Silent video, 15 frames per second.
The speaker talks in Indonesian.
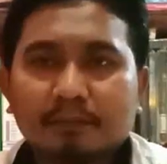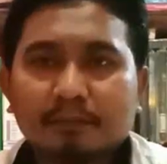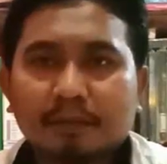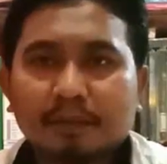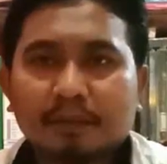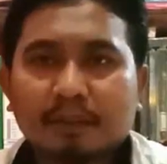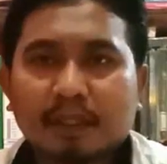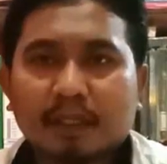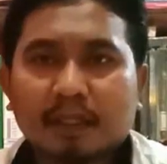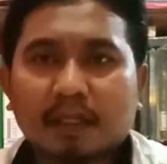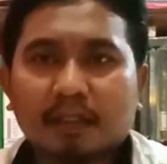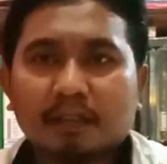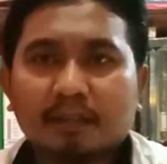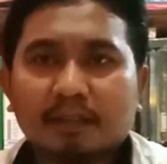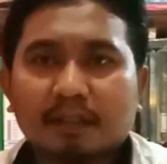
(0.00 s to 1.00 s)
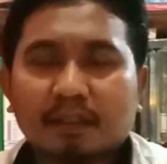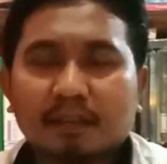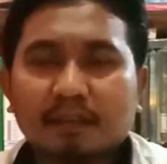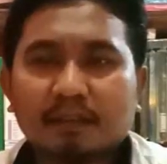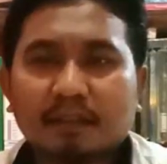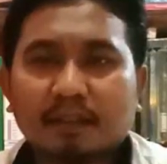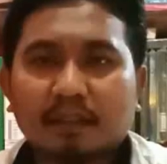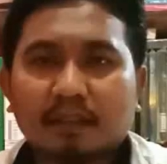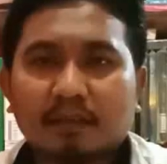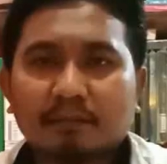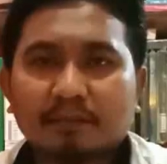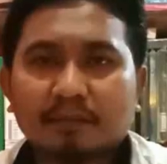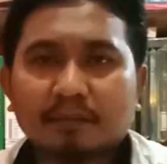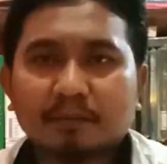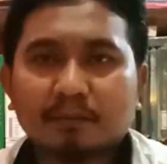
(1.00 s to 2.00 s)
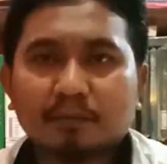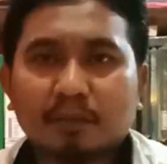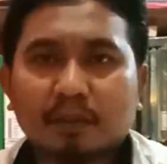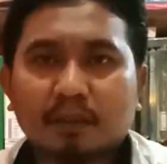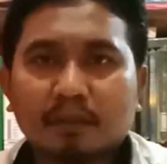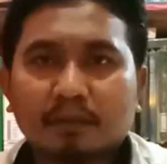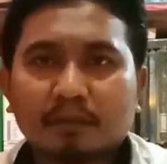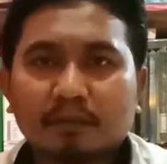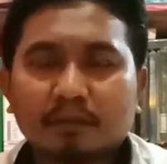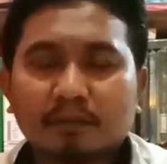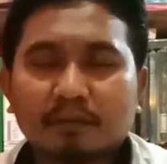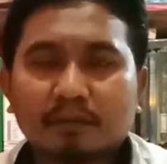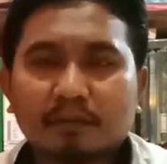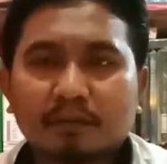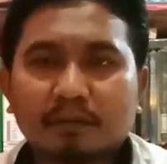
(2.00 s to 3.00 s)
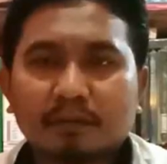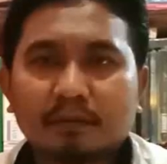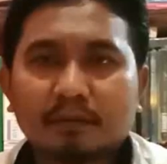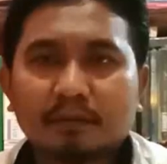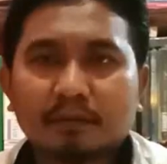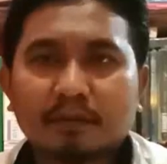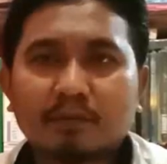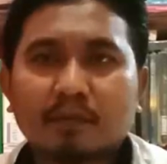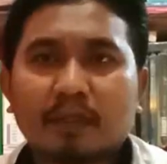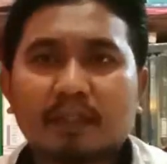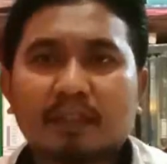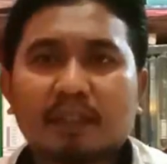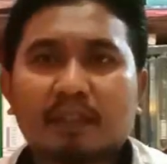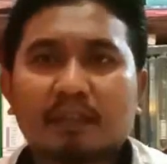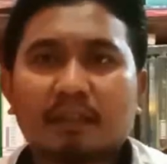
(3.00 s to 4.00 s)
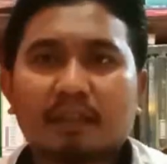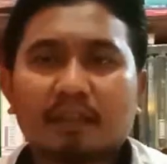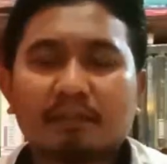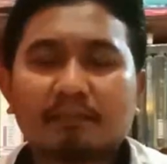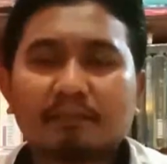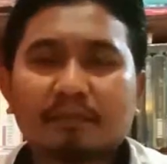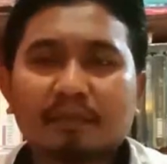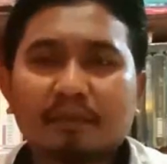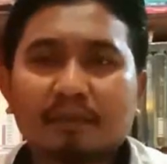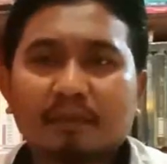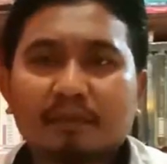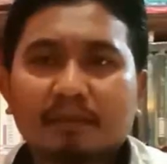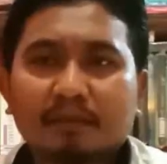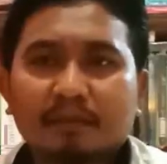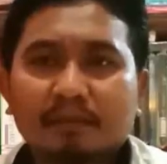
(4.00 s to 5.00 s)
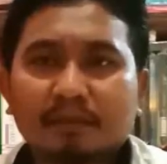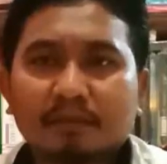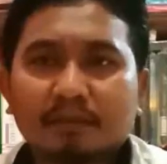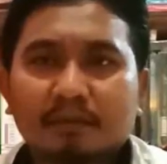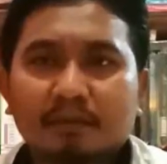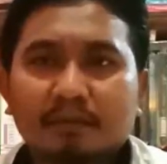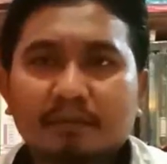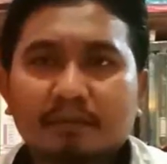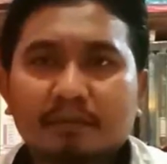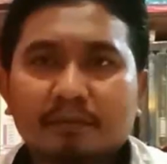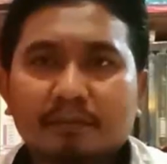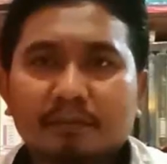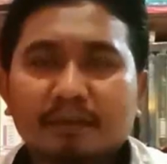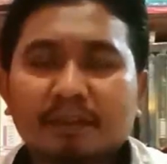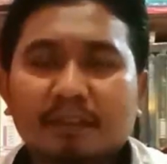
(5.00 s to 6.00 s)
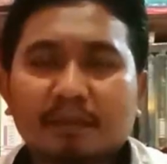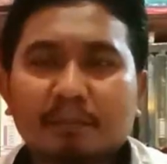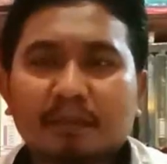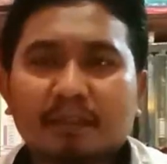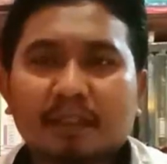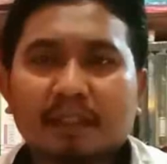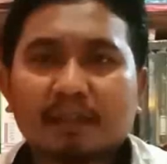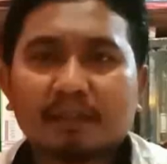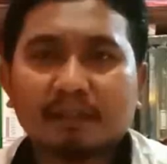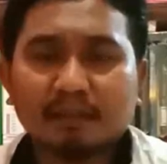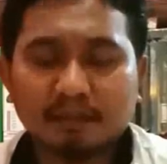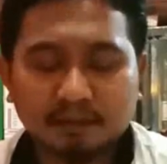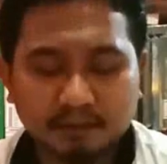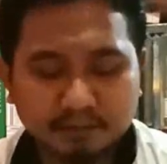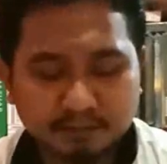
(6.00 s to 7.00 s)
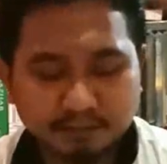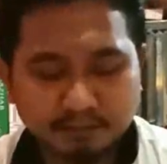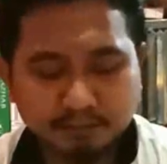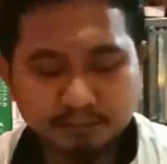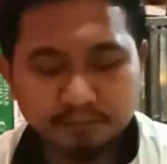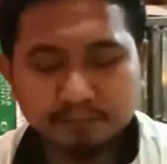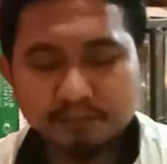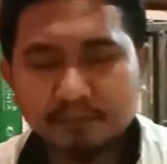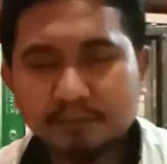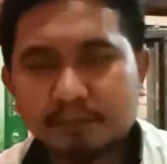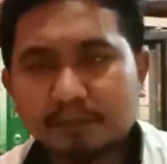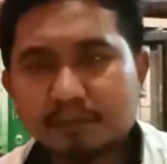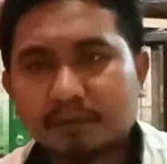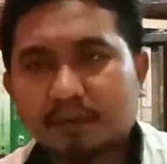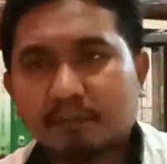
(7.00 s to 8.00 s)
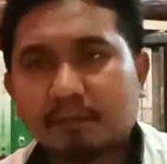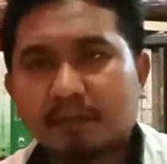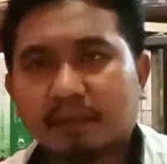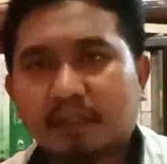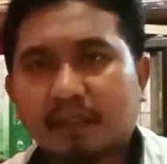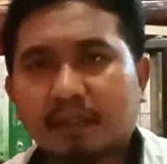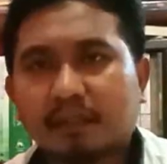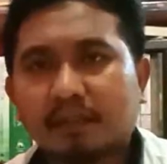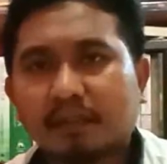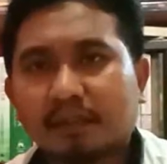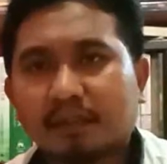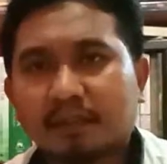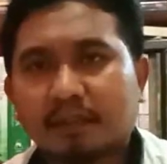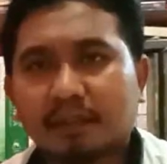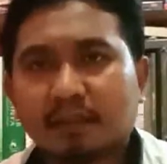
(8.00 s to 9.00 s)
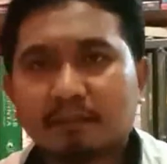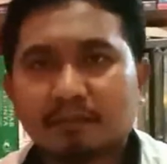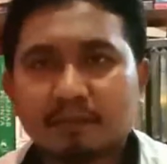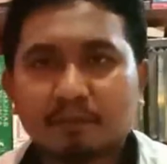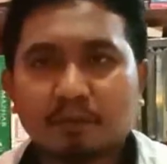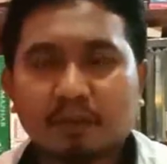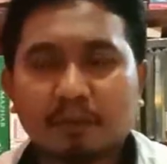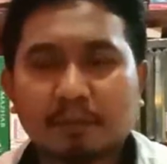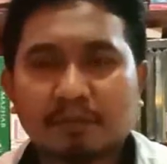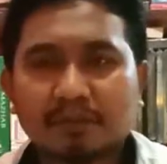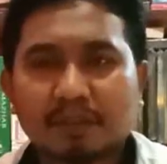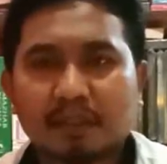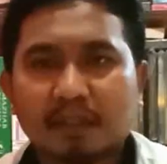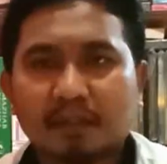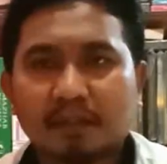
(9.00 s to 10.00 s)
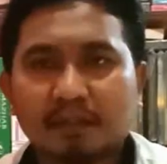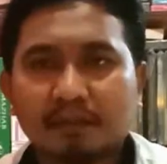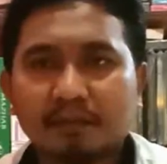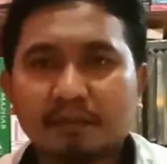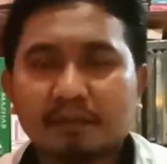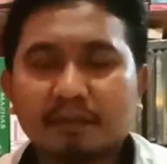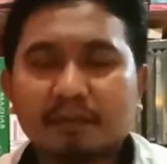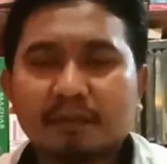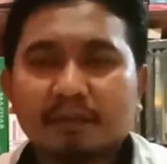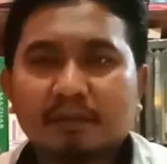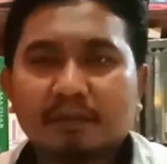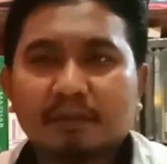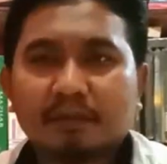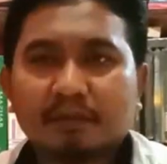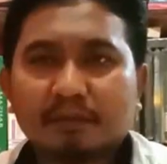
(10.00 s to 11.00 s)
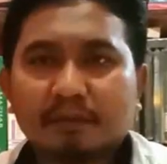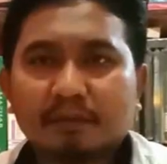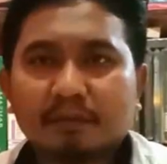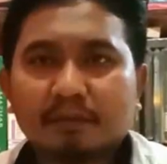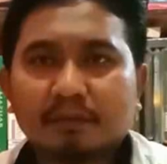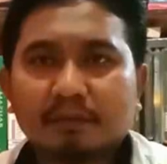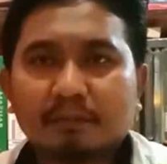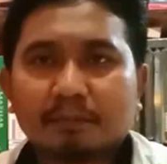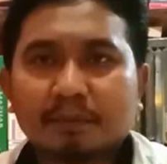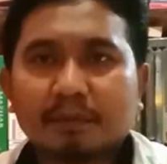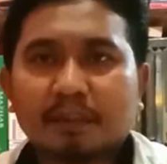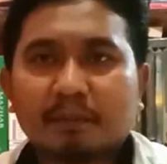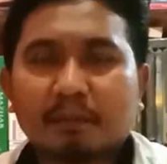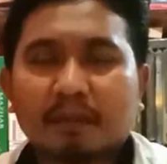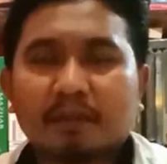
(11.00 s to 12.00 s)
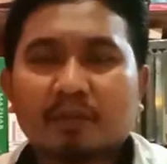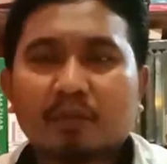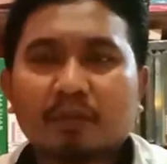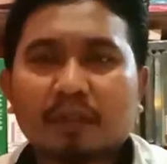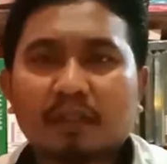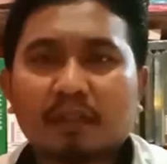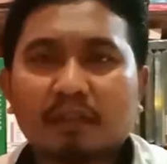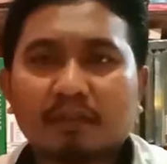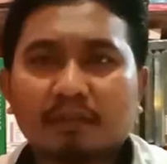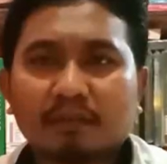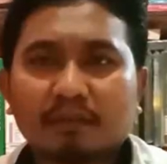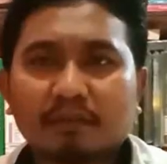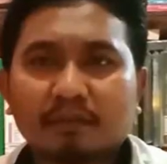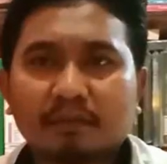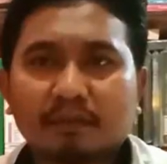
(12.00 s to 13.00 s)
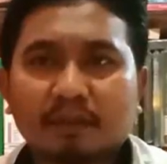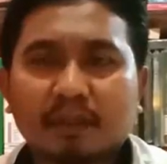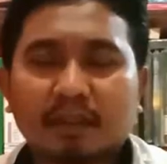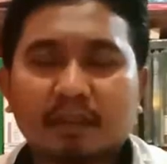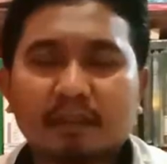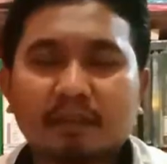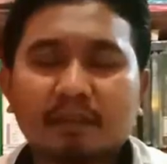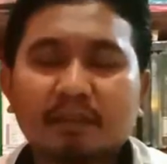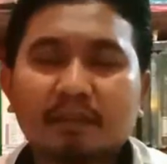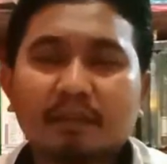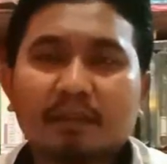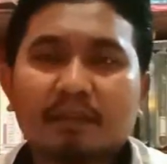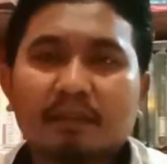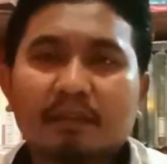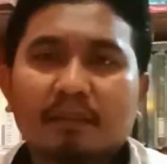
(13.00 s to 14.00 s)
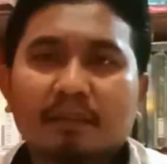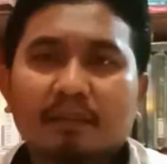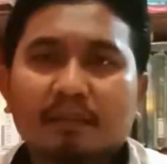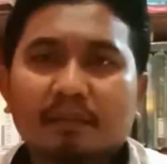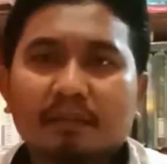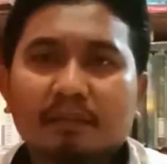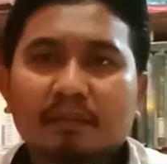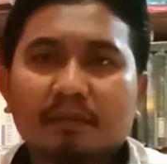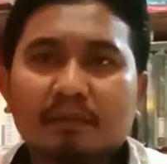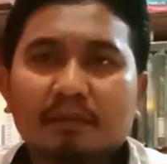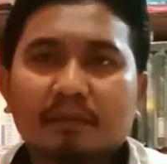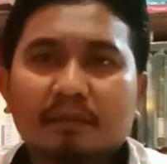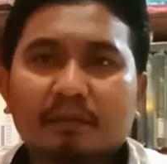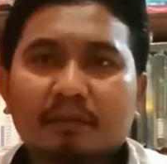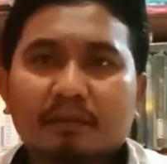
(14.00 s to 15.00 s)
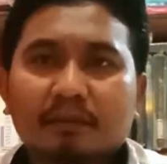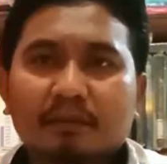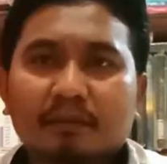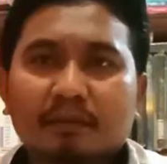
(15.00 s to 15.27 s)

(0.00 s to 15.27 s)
meletakkan diri kita dalam sebuah uh, kekuatan dalam uh, menerima takdir yaitu uh, kita meletakkan diri kita dalam sebuah kepasrahan uh, penerimaan total yakni uh,